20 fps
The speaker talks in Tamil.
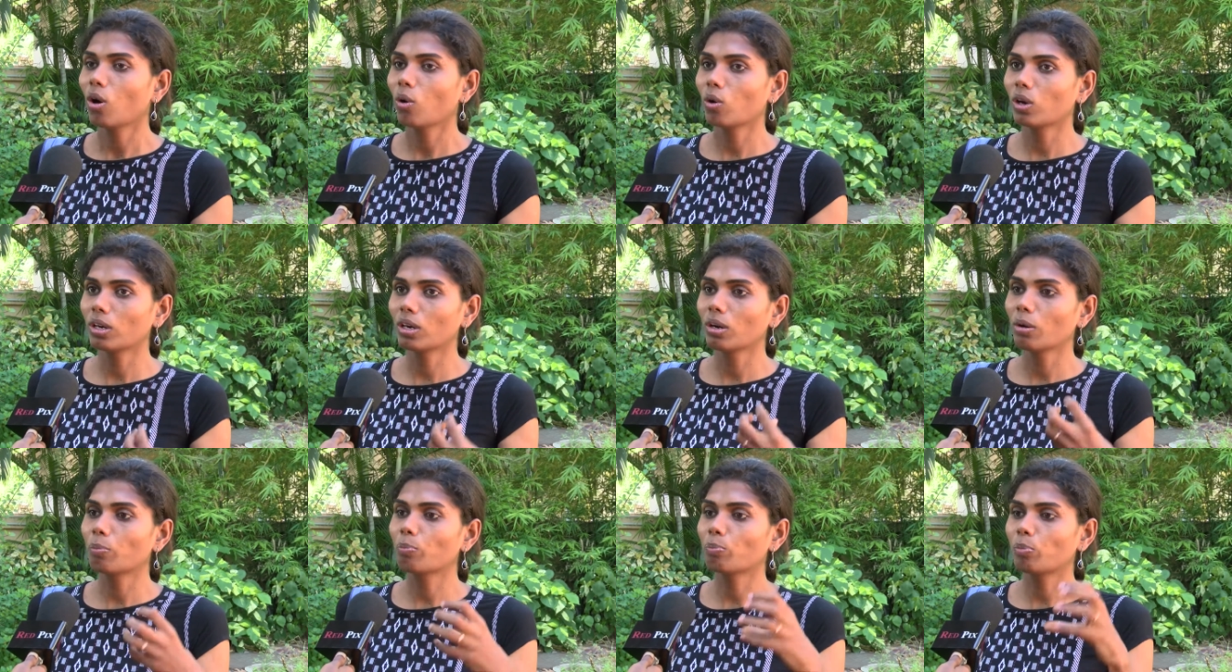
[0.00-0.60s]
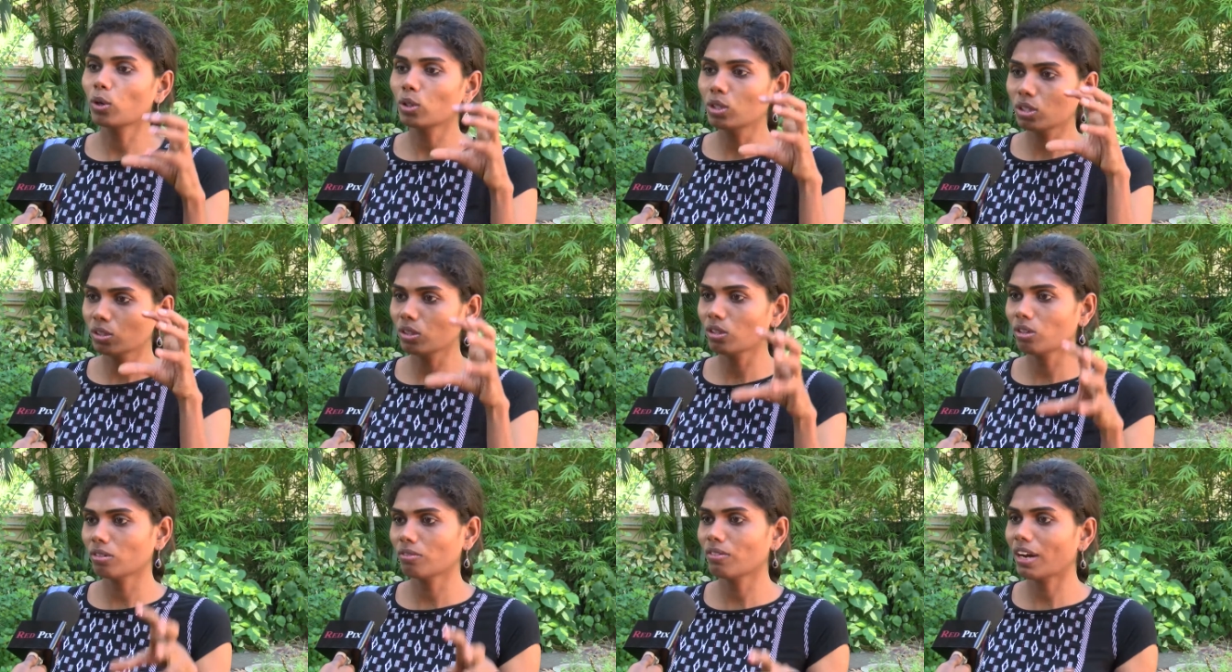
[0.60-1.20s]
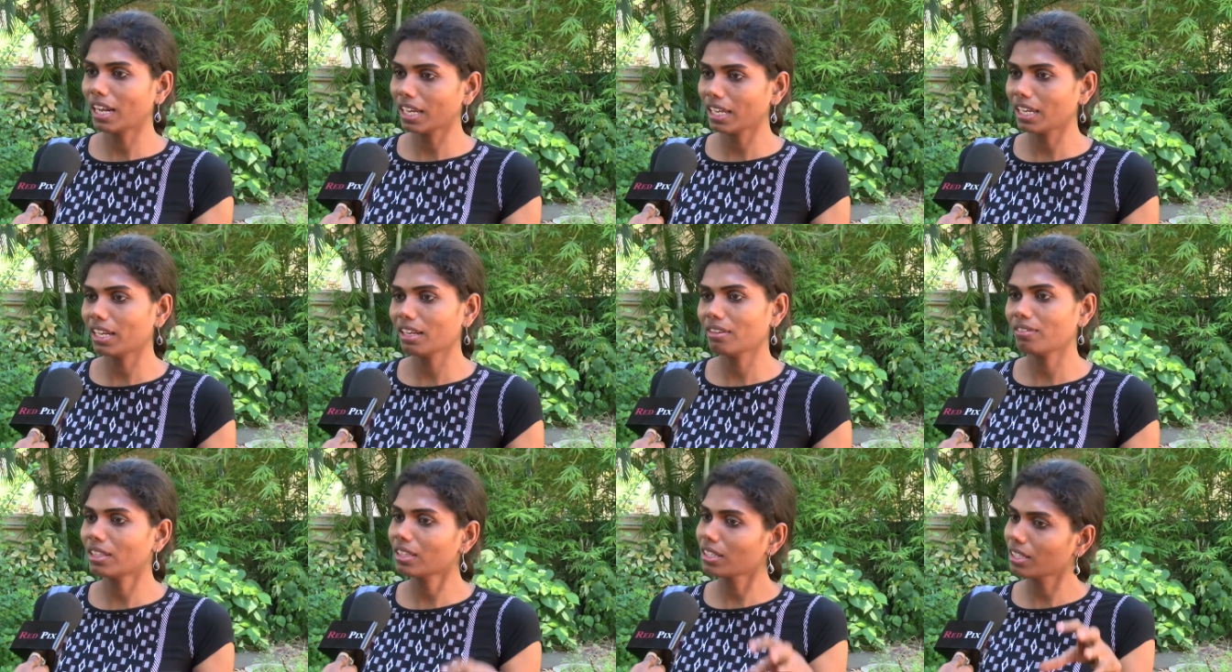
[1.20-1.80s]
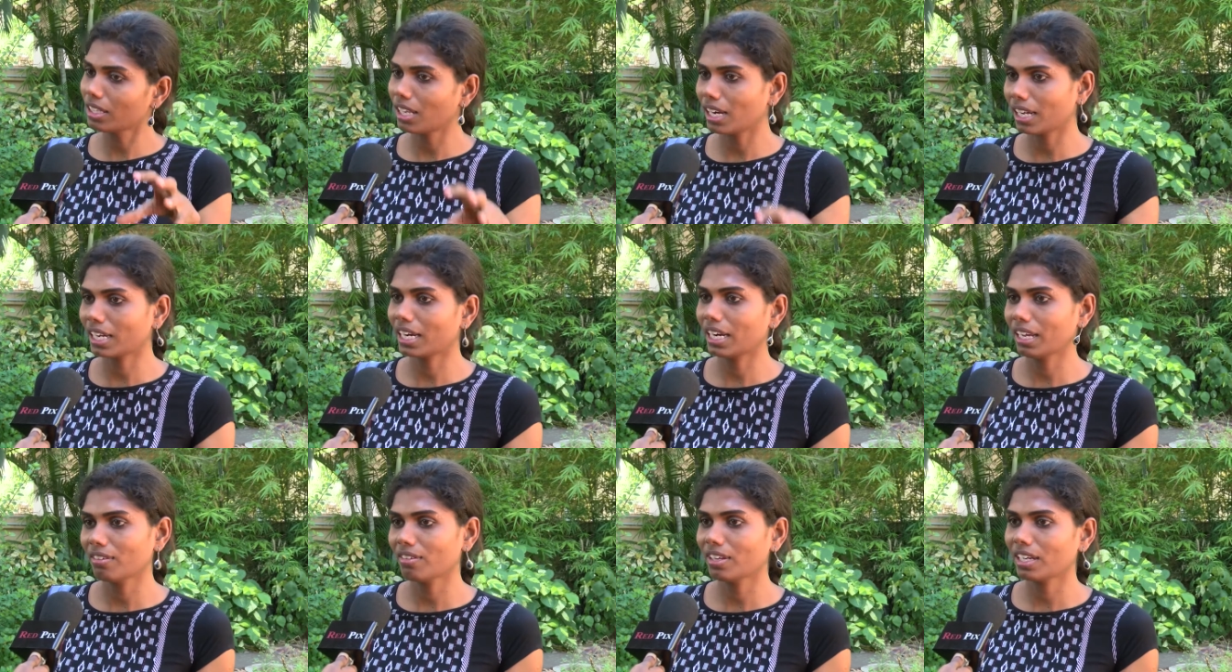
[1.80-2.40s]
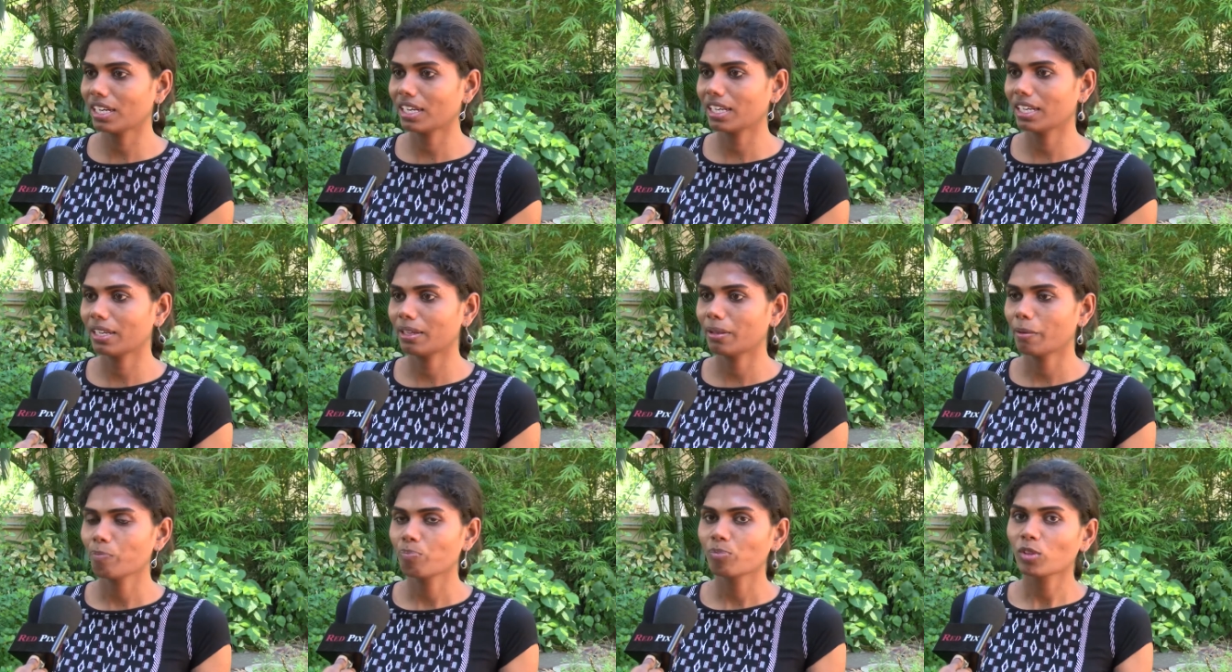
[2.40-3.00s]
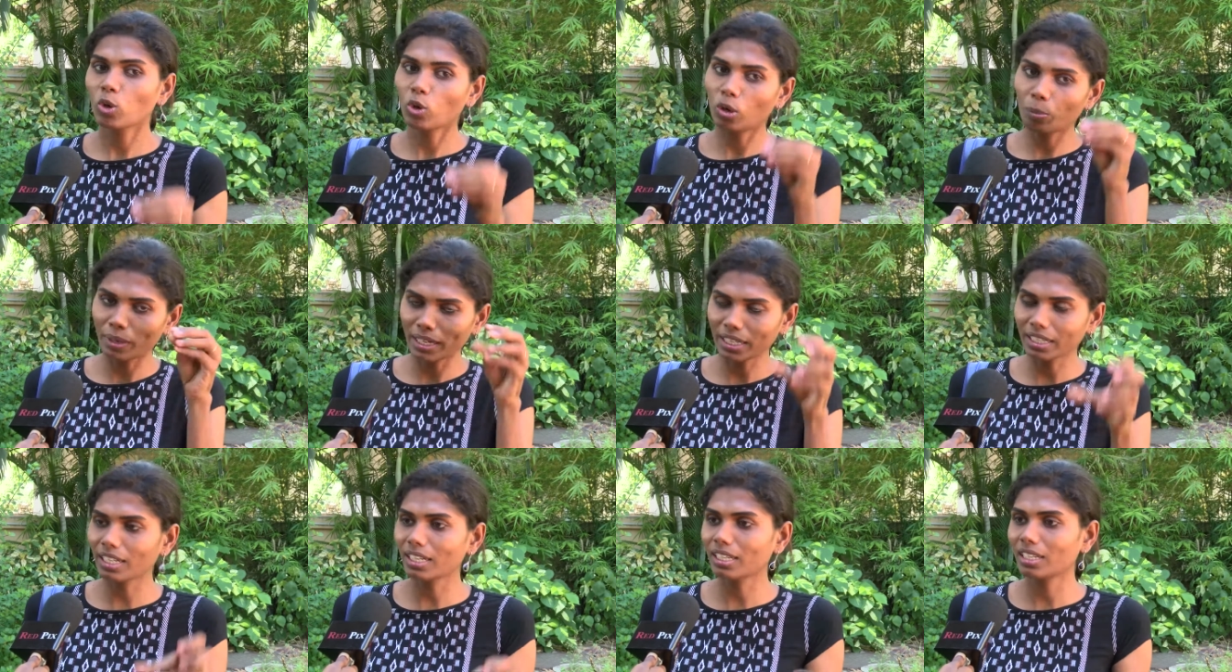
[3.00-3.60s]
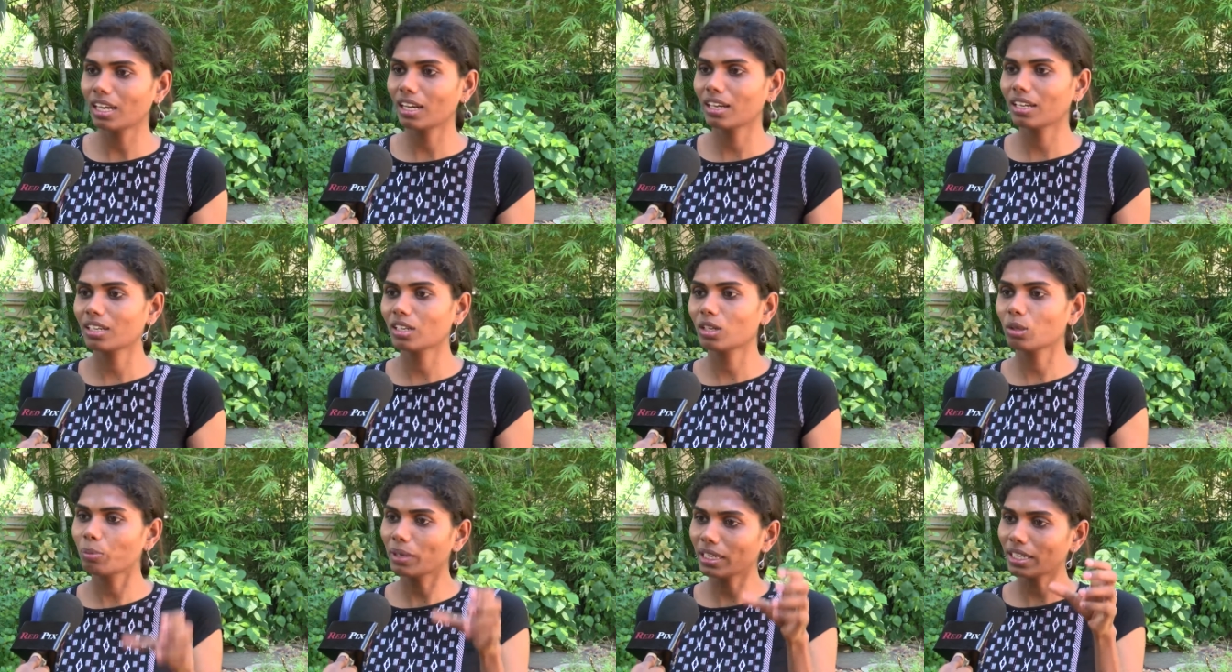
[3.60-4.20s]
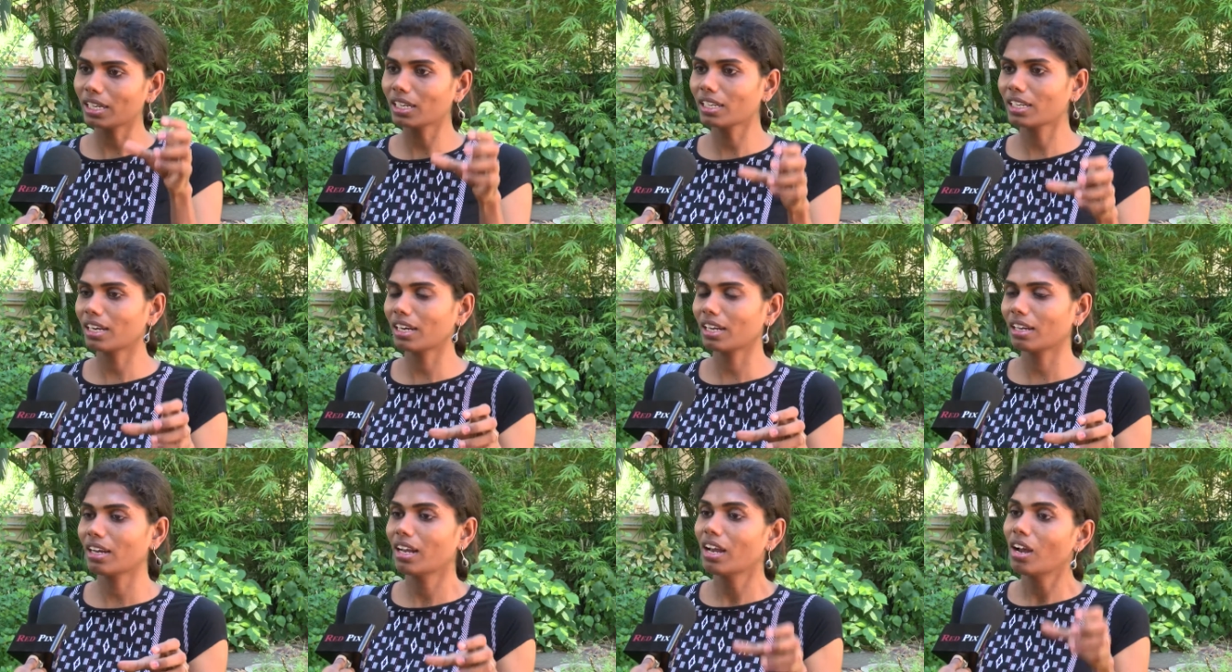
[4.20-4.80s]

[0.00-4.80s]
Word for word: ஒரு பொது வரையறை வந்து இதில் கிடையவே கிடையாது ஒரு பெண்களாக இருக்கட்டும் பெண்களுக்கான